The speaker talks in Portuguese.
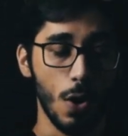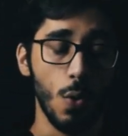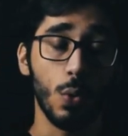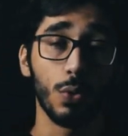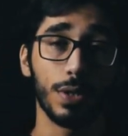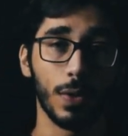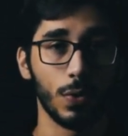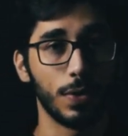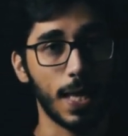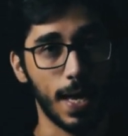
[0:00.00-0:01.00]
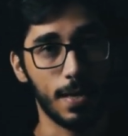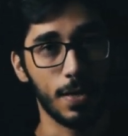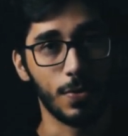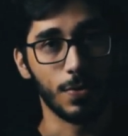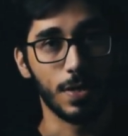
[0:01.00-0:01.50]
O conteúdo
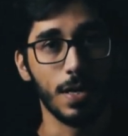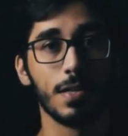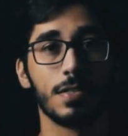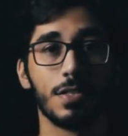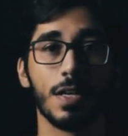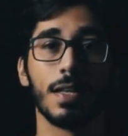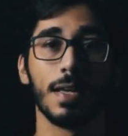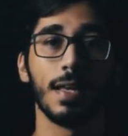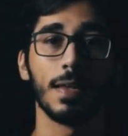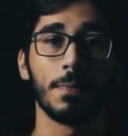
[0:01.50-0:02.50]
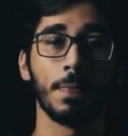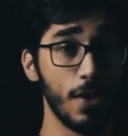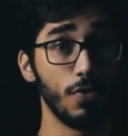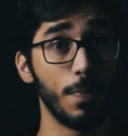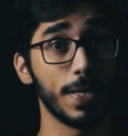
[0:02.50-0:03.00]
técnico que antes tinha nele,
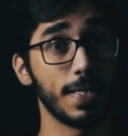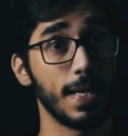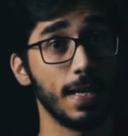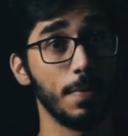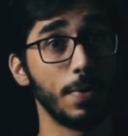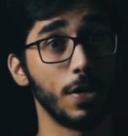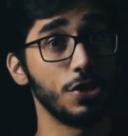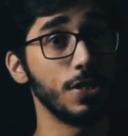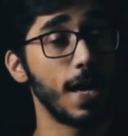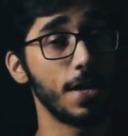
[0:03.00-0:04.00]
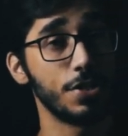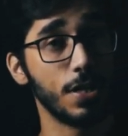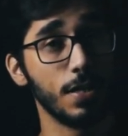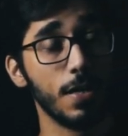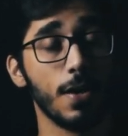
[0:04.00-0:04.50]
eu vou passar ele para uma
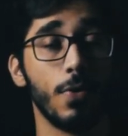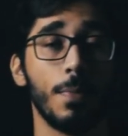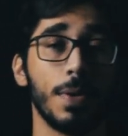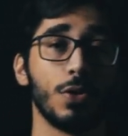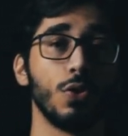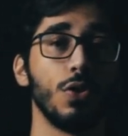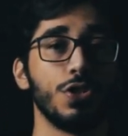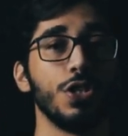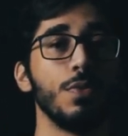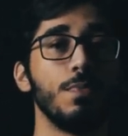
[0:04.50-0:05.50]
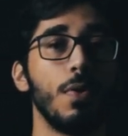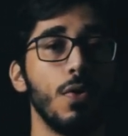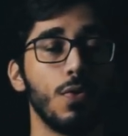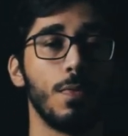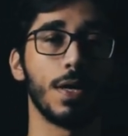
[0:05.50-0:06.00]
didática, com uma metodologia um
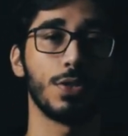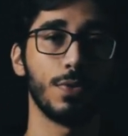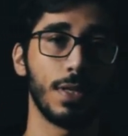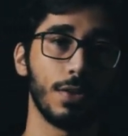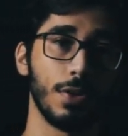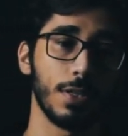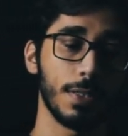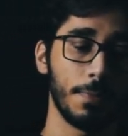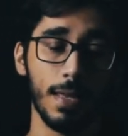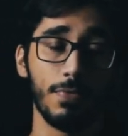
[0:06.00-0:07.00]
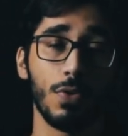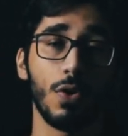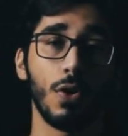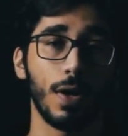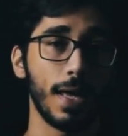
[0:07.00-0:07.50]
pouco mais cuidadosa, e vou
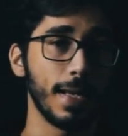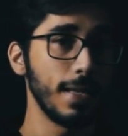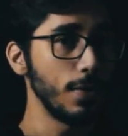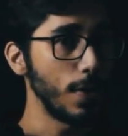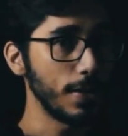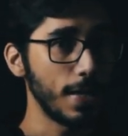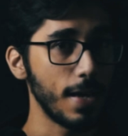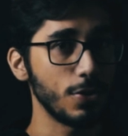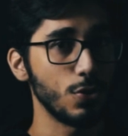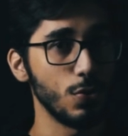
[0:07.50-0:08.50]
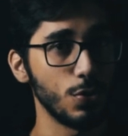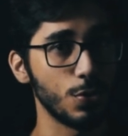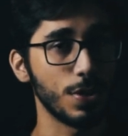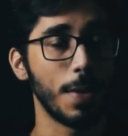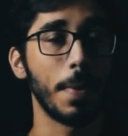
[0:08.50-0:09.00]
colocar ele no Arteac
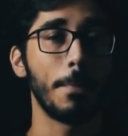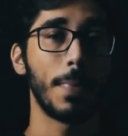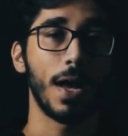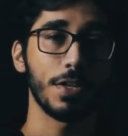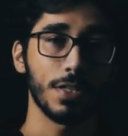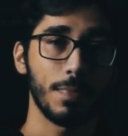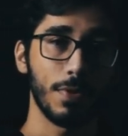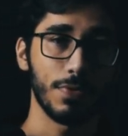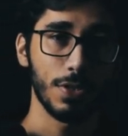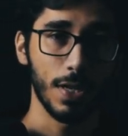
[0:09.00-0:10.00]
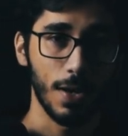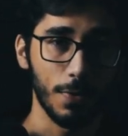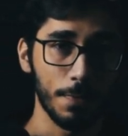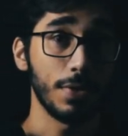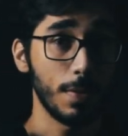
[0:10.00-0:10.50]
Studios, que é minha página
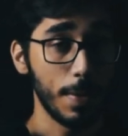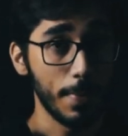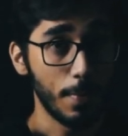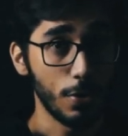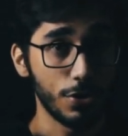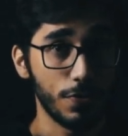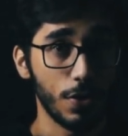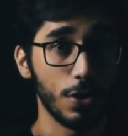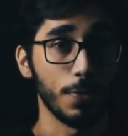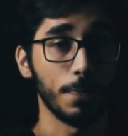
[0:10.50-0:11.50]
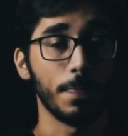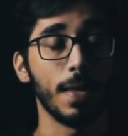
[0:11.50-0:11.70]
profissional e também meu portfólio.